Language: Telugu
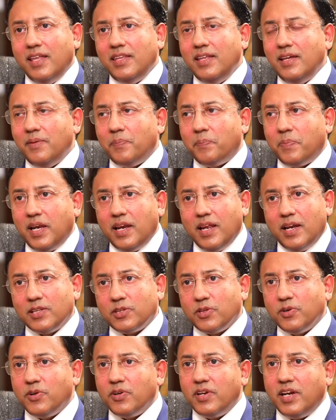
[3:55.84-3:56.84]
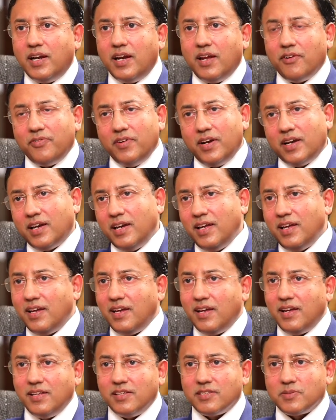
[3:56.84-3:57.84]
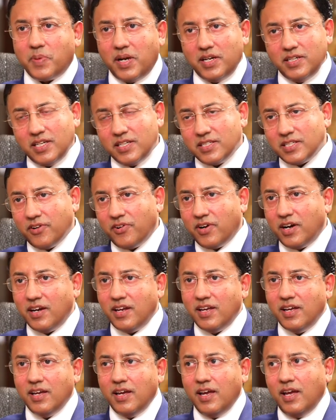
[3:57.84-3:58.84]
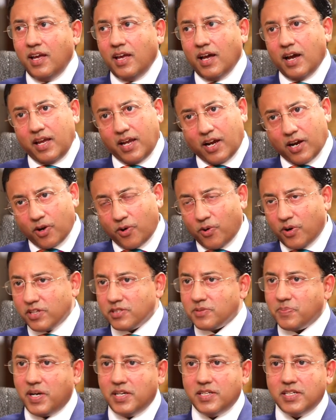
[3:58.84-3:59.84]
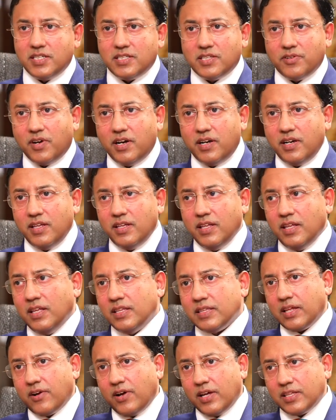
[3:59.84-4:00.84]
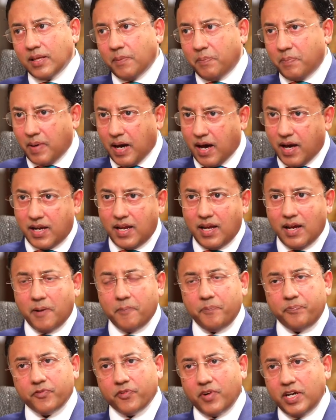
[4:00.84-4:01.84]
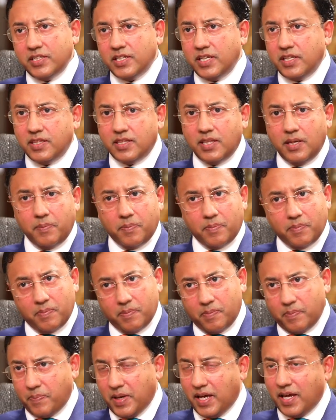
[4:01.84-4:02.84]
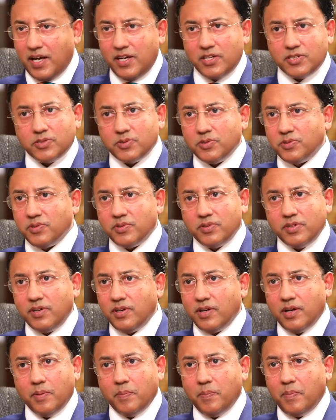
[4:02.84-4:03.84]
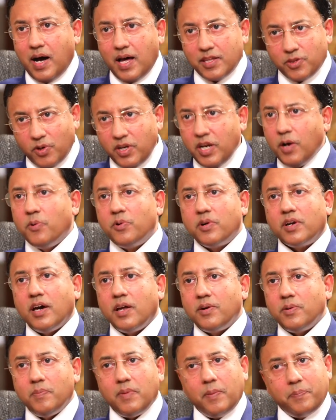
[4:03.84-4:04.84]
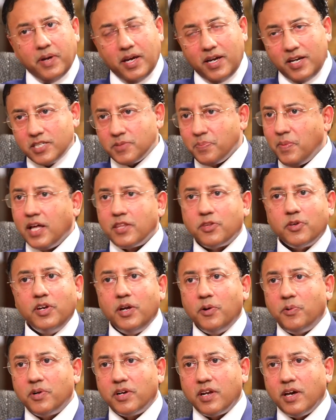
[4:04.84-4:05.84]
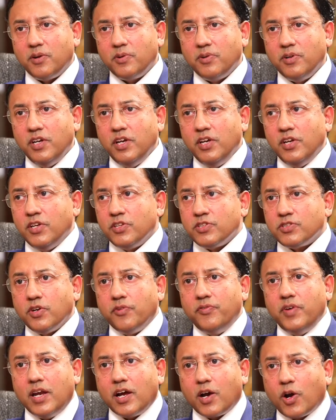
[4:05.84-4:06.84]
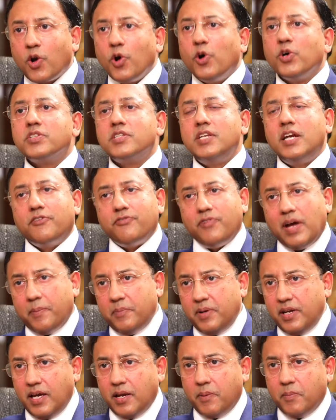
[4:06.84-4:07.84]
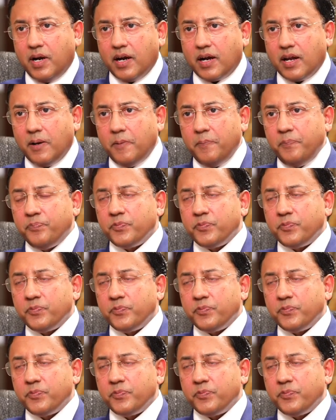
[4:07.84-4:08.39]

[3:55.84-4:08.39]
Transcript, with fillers: అనేది పిల్లలతో నేను డెఫినెట్లీ స్పెండ్ చేసేవాడిని ఇక్కడ కూడా స్పెండ్ చేసేవాడిని తర్వాత భార్య వైజయంతి పేరెంట్స్ మాతోనే ఉంటారు మా పేరెంట్స్ మాతోనే ఉంటారు సో వీఆర్ క్లోజ్ నెట్ ఫ్యామిలీ అనమాట